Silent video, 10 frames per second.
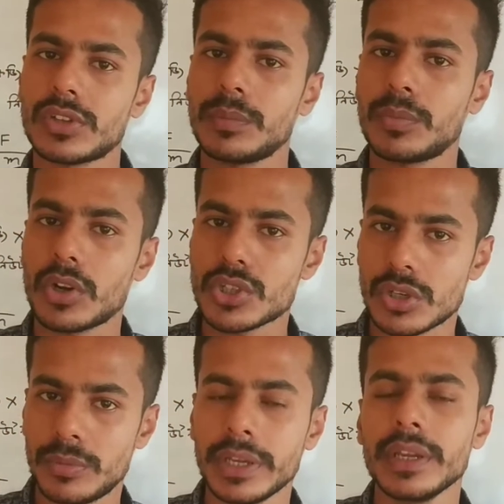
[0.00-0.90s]
সলভ করার
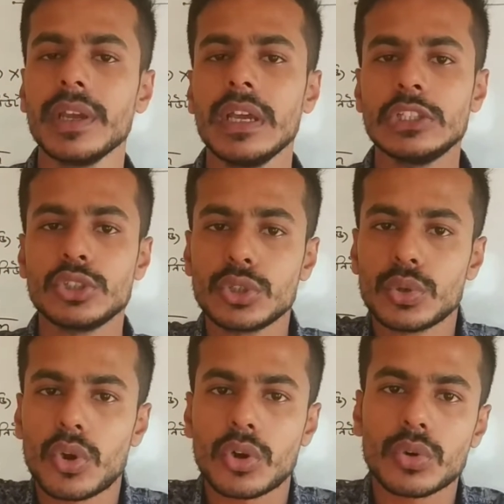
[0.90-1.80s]
সময় যদি
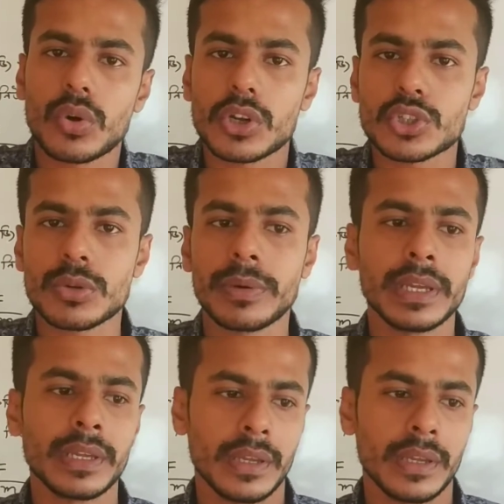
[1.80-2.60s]
কোনো অঙ্ক করার সময়